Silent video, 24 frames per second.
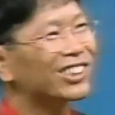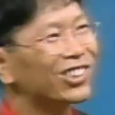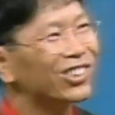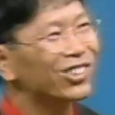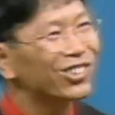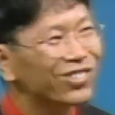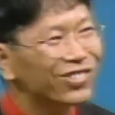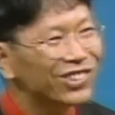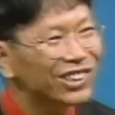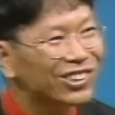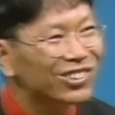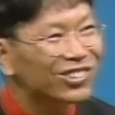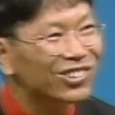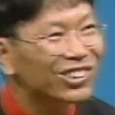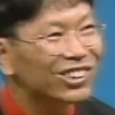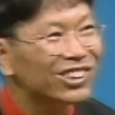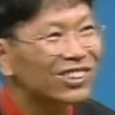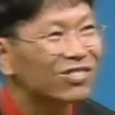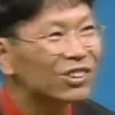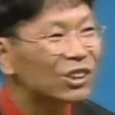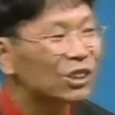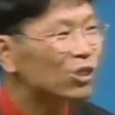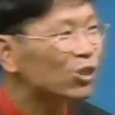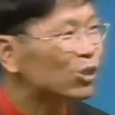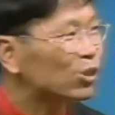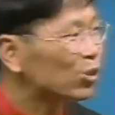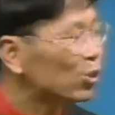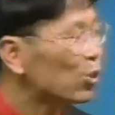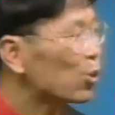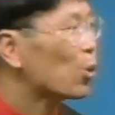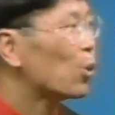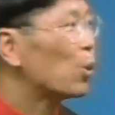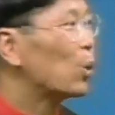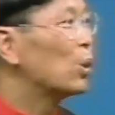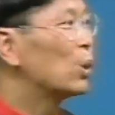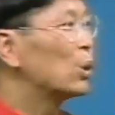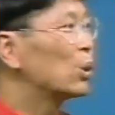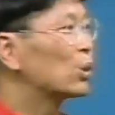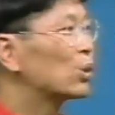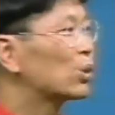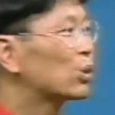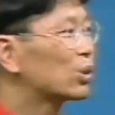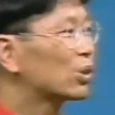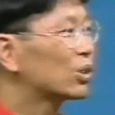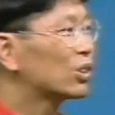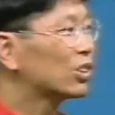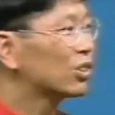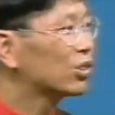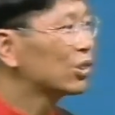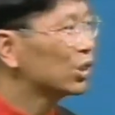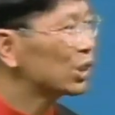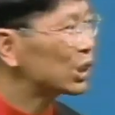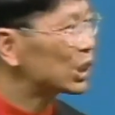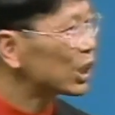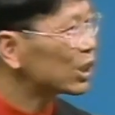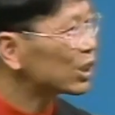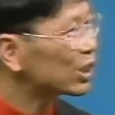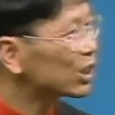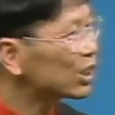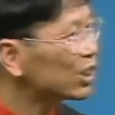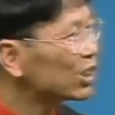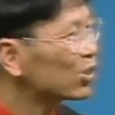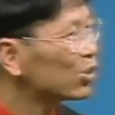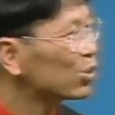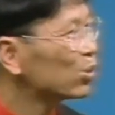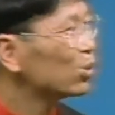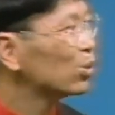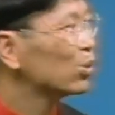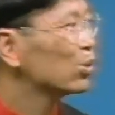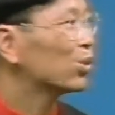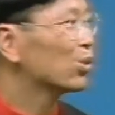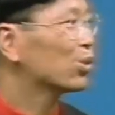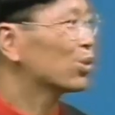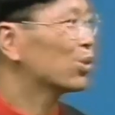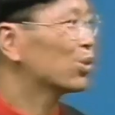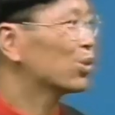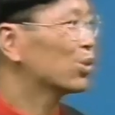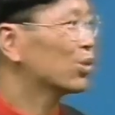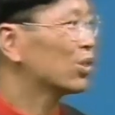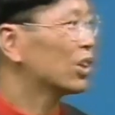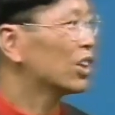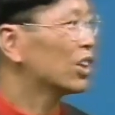遊びと言いますと具体的にどういうことを